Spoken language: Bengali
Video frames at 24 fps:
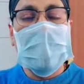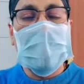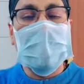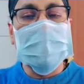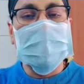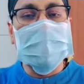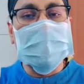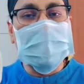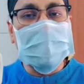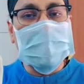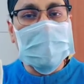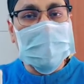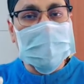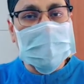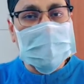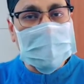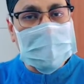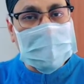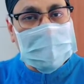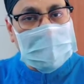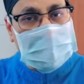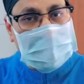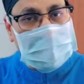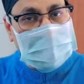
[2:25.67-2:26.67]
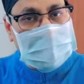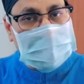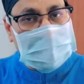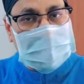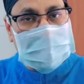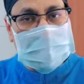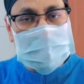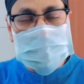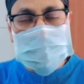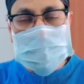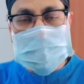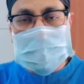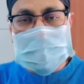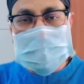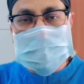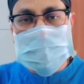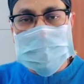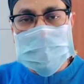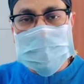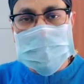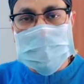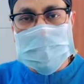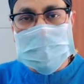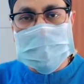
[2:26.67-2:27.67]
আপনি আমার ক্লিনিকে যোগাযোগ
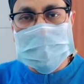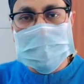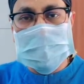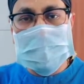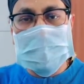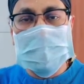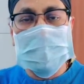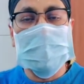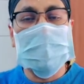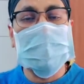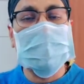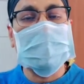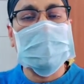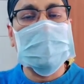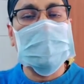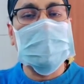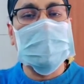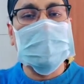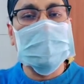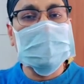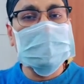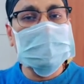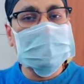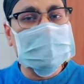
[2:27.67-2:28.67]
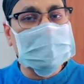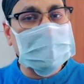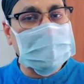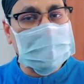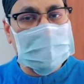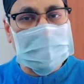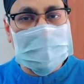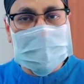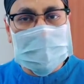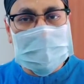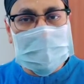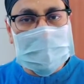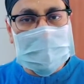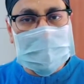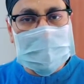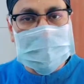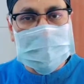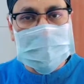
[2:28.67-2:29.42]
করবেন আমাকে হয় ইনস্টাগ্রামে